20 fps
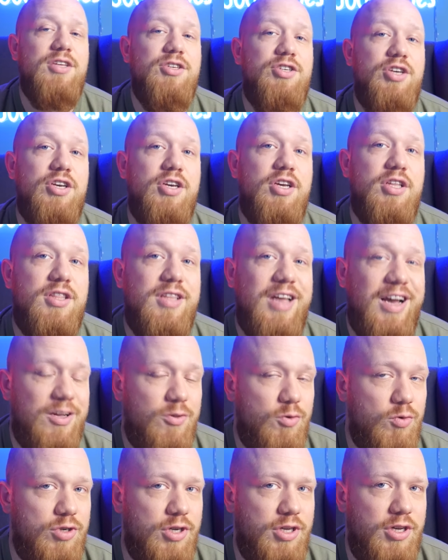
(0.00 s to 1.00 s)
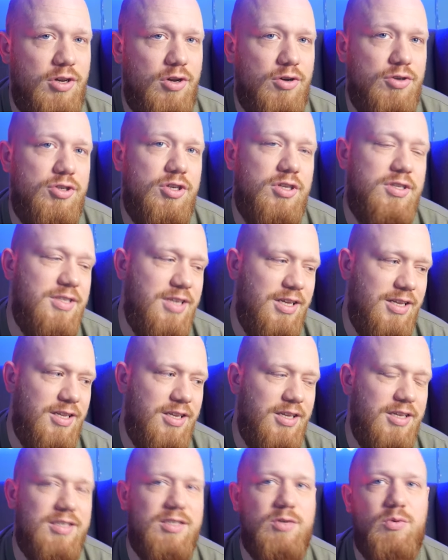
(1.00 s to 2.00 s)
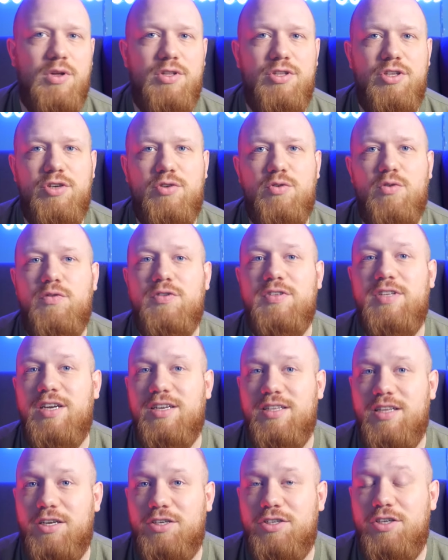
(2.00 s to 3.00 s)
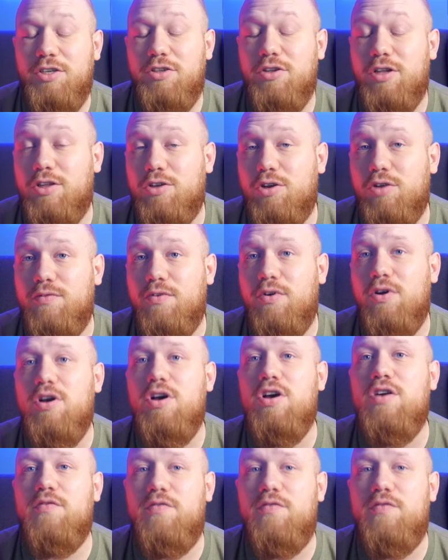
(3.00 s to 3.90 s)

Dzięki tak dużej ilości cennych składników serdecznik dodatkowo